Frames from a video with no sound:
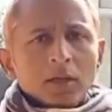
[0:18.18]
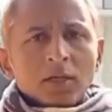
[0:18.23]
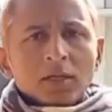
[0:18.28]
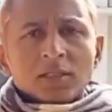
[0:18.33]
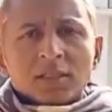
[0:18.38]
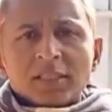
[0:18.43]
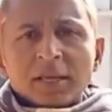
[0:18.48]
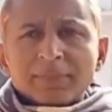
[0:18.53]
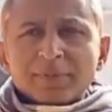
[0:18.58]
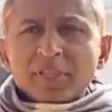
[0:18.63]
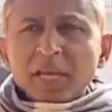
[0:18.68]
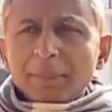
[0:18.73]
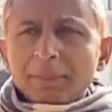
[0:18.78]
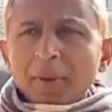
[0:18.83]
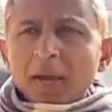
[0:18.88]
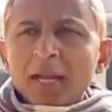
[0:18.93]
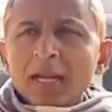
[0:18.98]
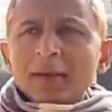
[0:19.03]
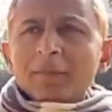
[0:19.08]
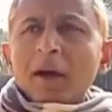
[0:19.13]
सबसे
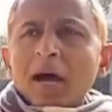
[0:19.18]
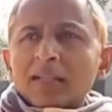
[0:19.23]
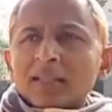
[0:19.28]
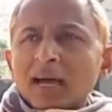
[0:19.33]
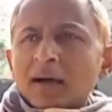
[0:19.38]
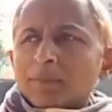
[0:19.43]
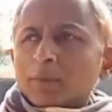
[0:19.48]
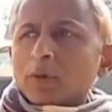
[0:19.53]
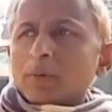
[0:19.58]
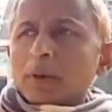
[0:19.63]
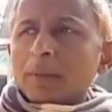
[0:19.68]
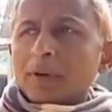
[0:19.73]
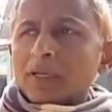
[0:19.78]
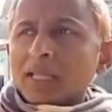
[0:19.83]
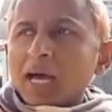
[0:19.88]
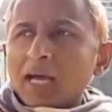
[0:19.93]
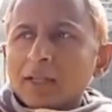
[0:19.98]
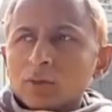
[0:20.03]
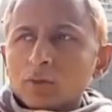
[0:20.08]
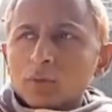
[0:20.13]
पहली बात आपको मैं
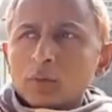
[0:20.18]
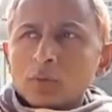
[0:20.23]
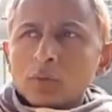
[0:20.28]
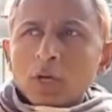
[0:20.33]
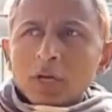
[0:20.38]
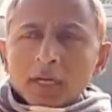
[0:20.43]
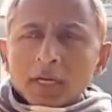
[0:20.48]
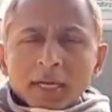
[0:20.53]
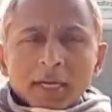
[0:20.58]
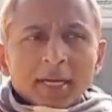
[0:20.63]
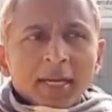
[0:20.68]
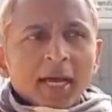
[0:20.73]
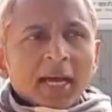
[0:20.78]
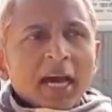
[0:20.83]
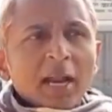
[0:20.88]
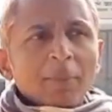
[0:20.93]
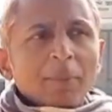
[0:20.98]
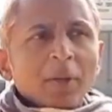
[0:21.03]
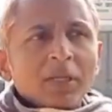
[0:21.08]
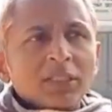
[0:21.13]
बता दूं कि
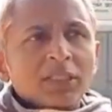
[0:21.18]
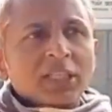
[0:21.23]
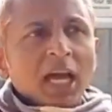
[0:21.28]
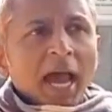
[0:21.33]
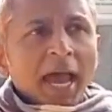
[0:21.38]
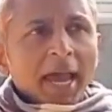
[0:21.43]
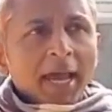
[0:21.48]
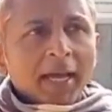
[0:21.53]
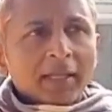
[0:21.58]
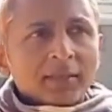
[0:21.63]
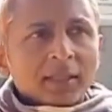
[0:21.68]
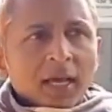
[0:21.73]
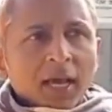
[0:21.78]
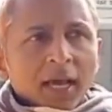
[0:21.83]
नगर पंचायत